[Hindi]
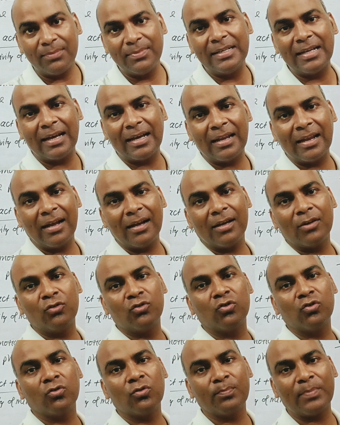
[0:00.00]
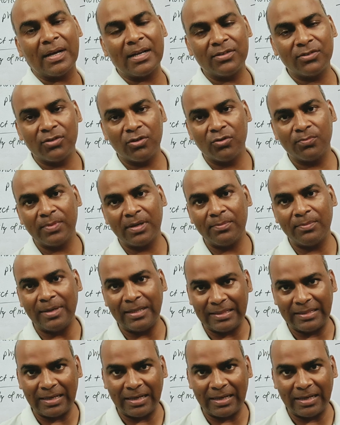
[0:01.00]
आदमी जा रहा है अगर उसको पांच सौ रुपये